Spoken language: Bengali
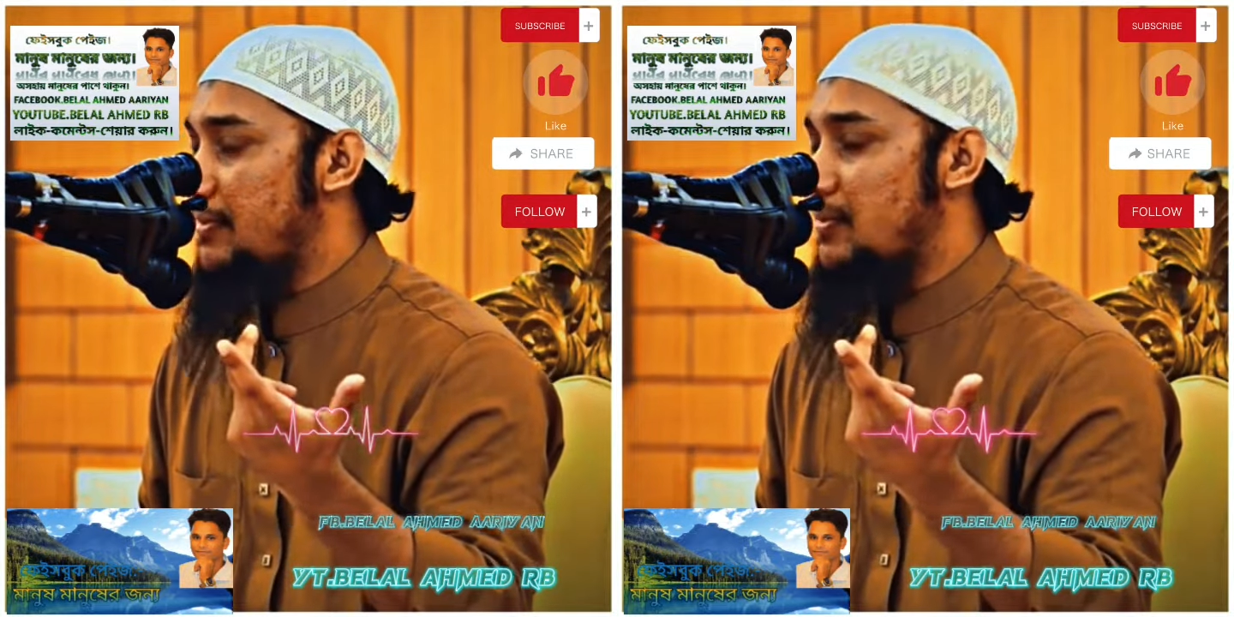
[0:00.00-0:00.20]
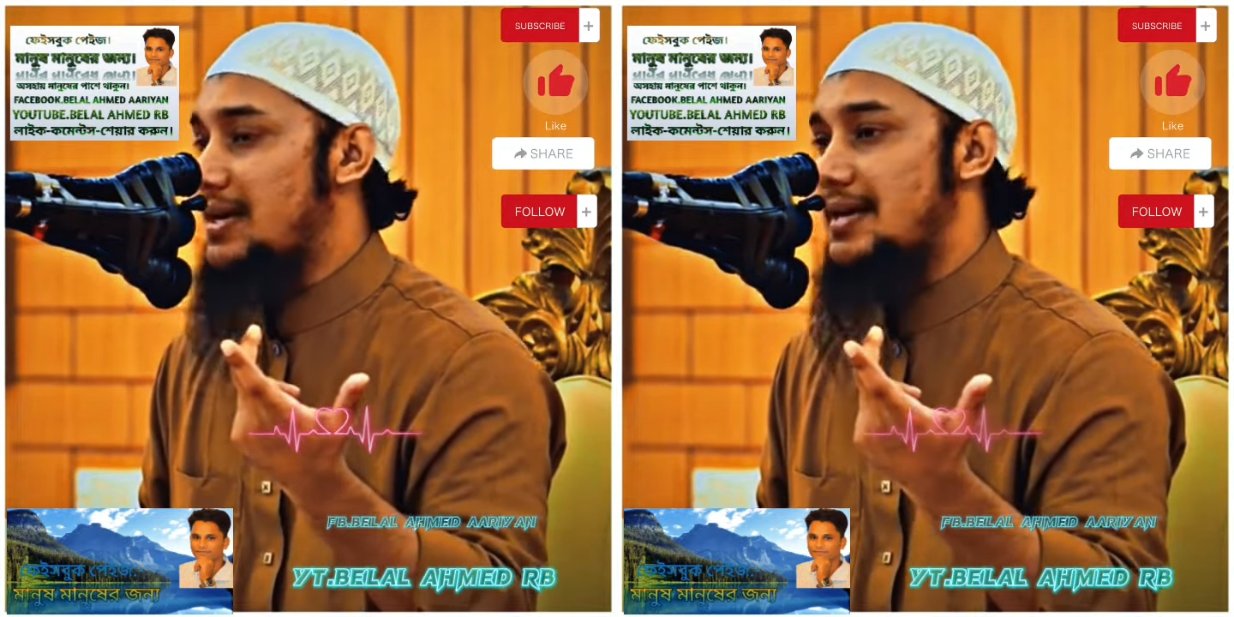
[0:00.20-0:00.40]

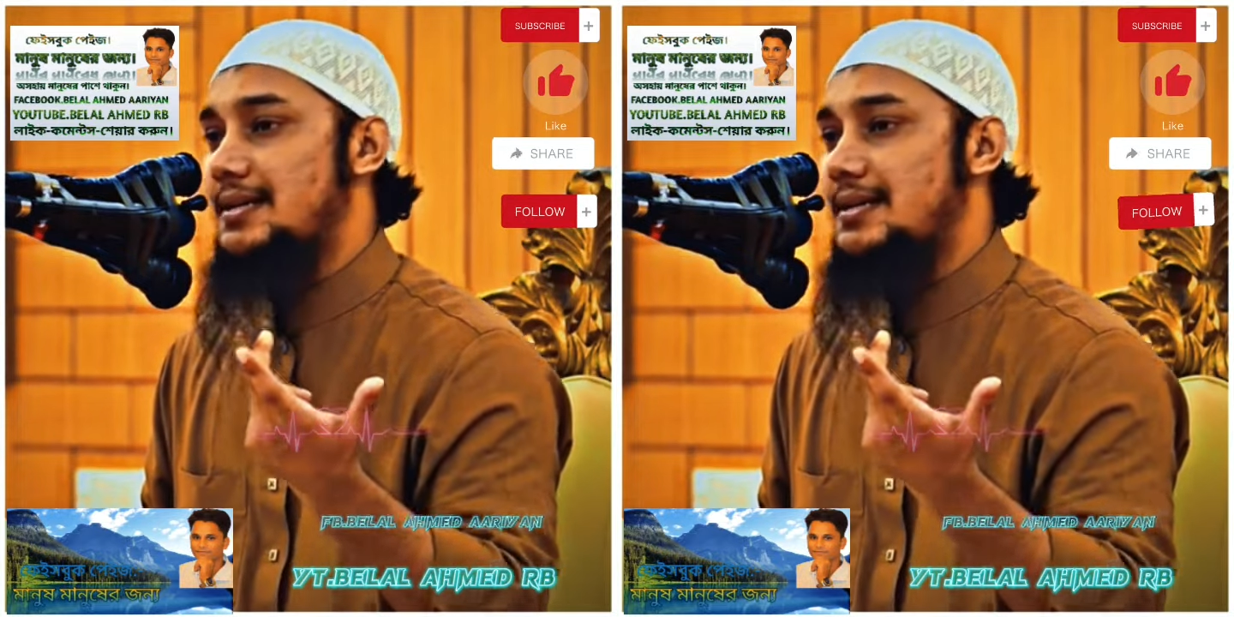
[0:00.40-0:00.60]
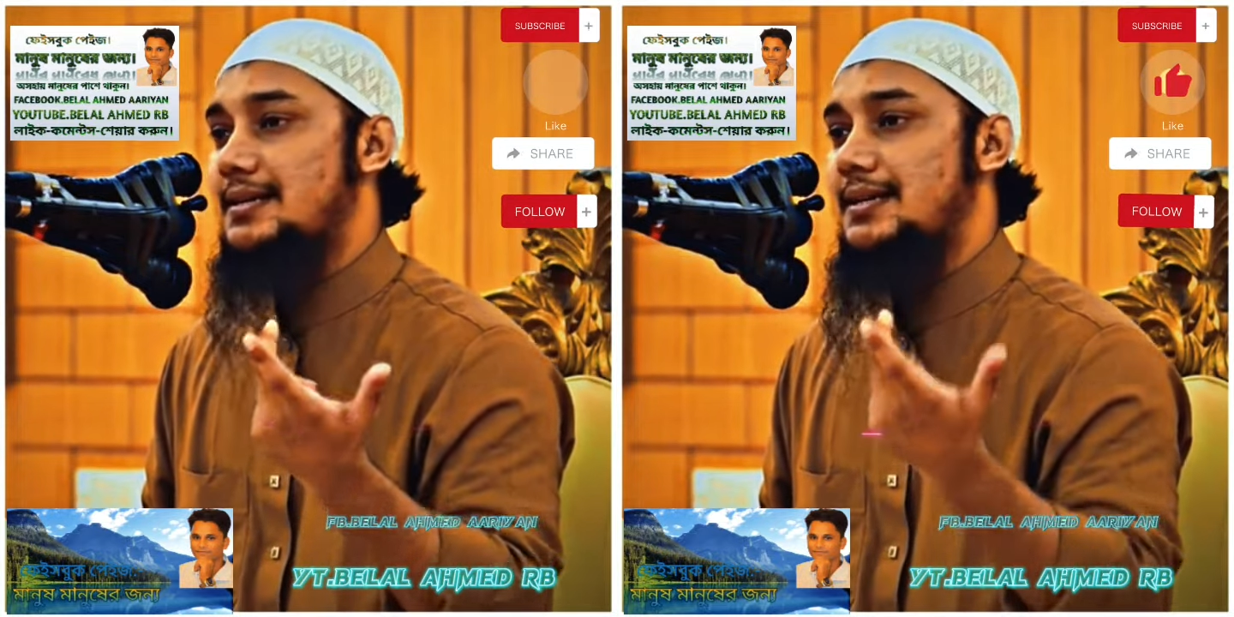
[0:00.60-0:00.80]
ওর
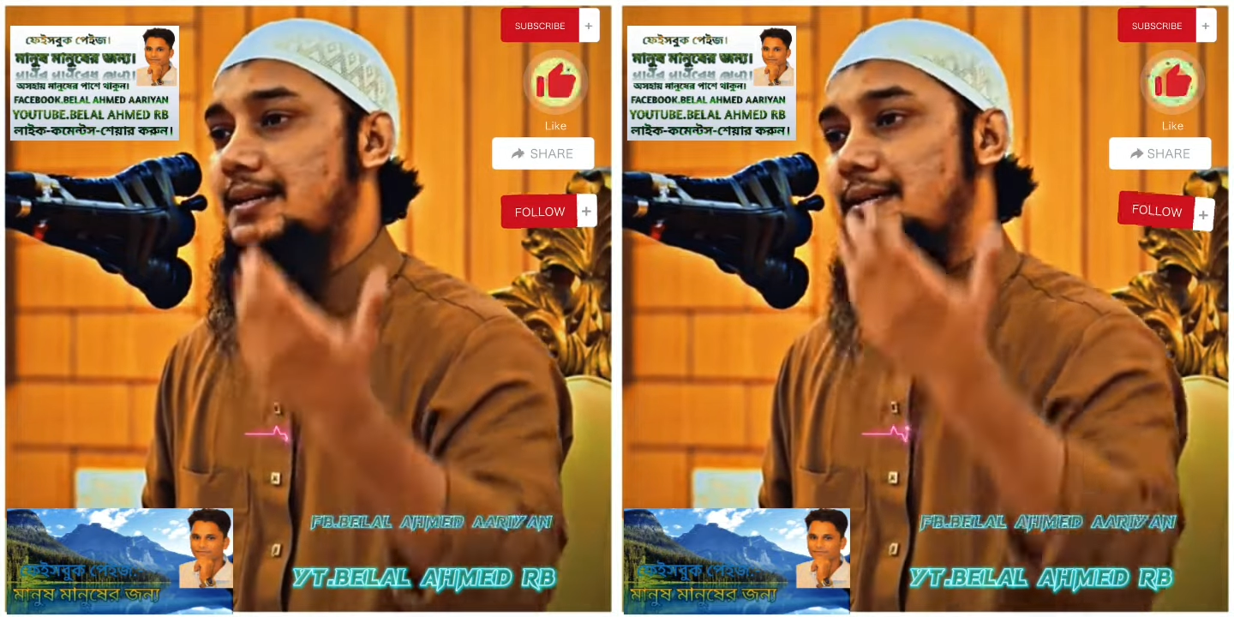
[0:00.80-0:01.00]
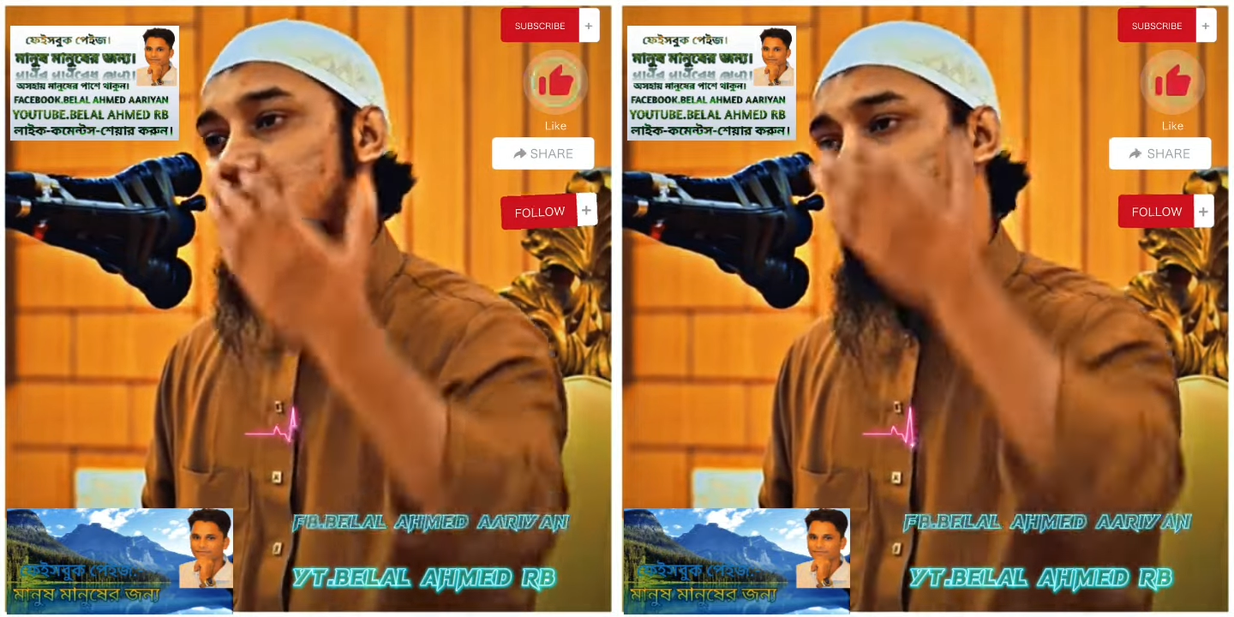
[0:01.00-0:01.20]
কাজই একটা
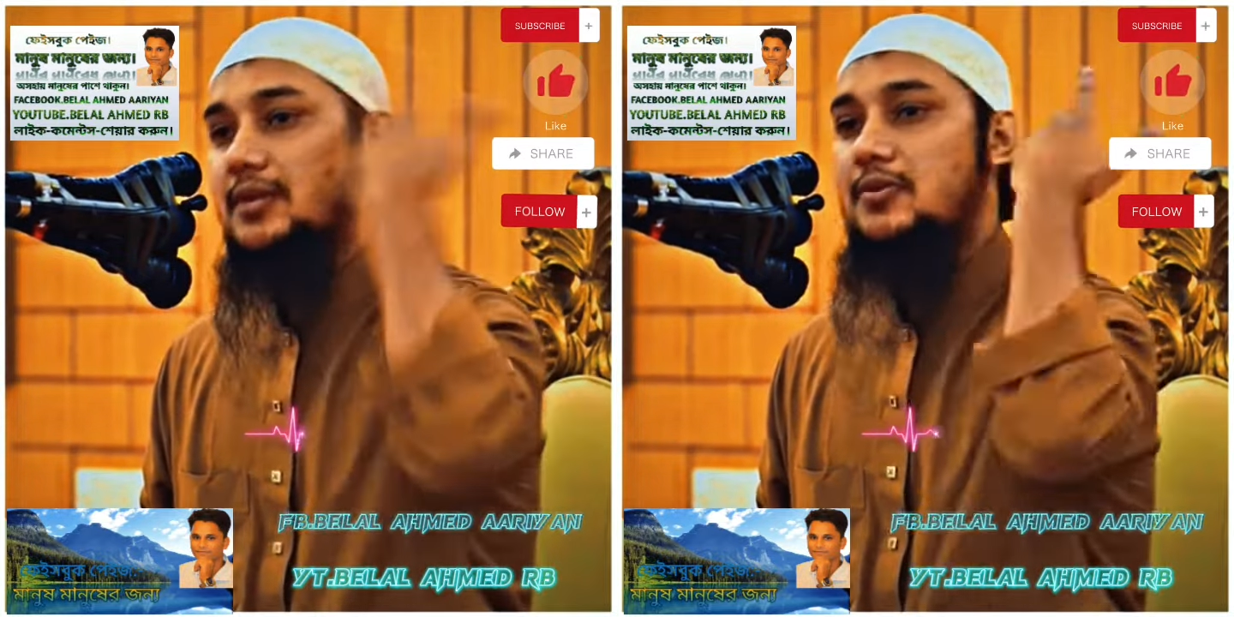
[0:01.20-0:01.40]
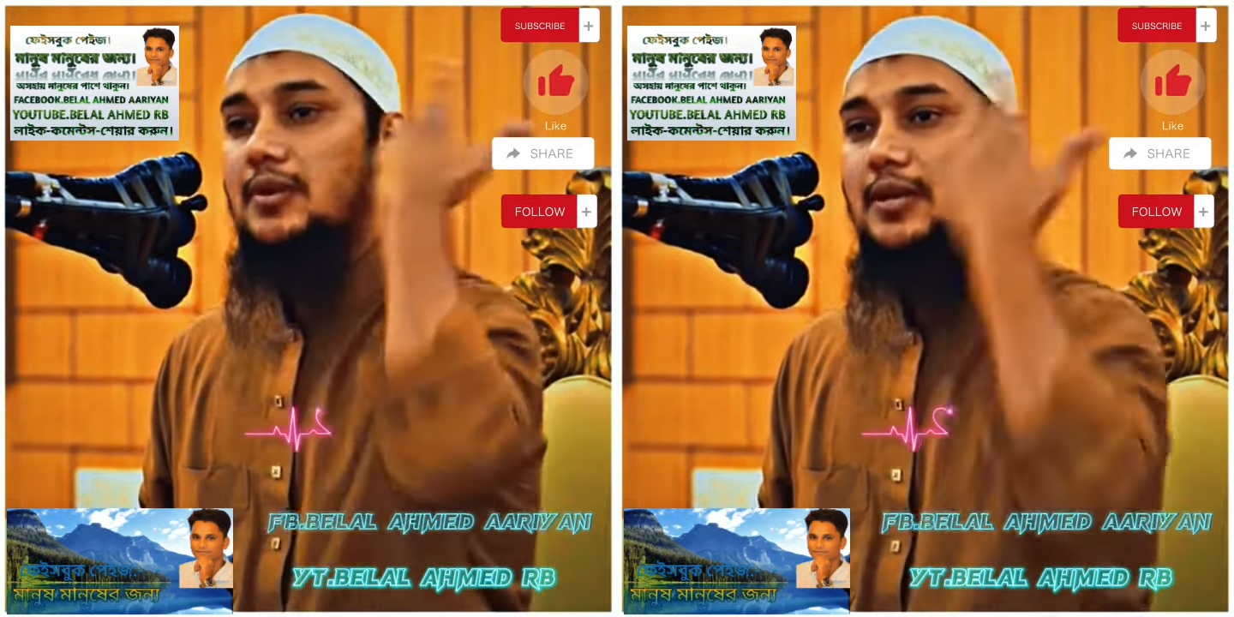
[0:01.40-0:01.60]
চুল
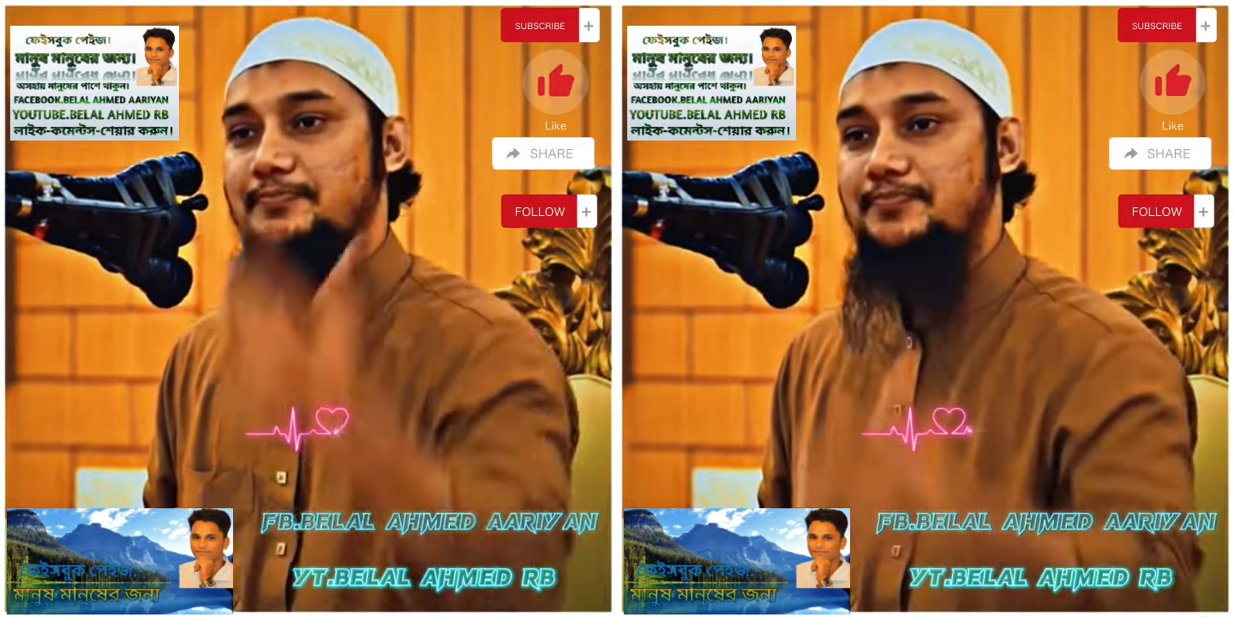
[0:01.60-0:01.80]
ঠিক করা